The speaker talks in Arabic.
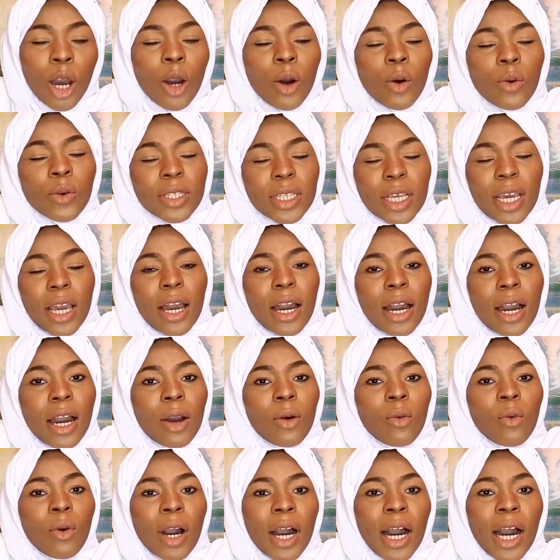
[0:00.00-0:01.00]
وصحة
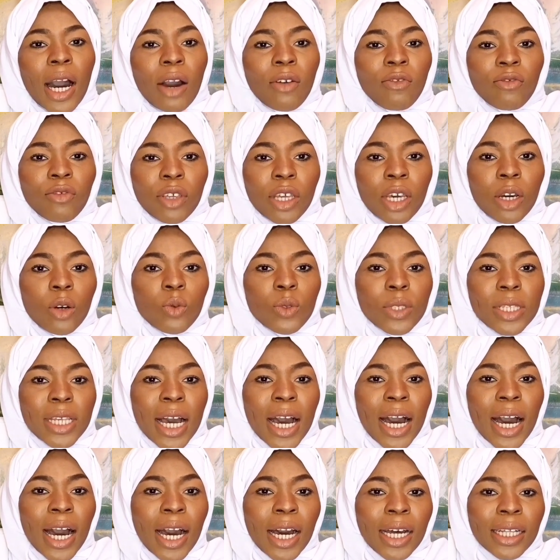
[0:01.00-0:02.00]
وعافية
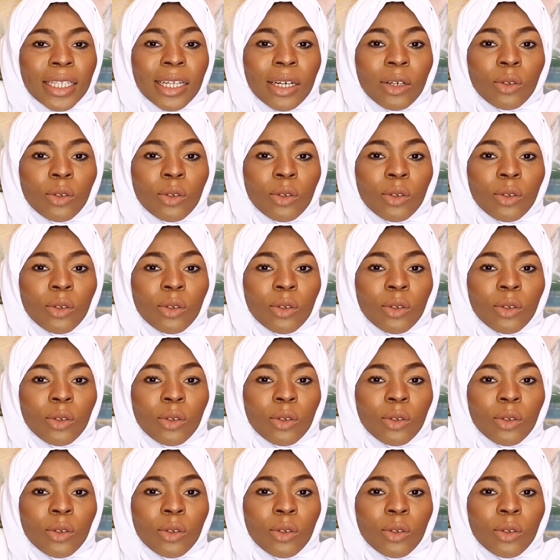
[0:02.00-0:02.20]
وسعادة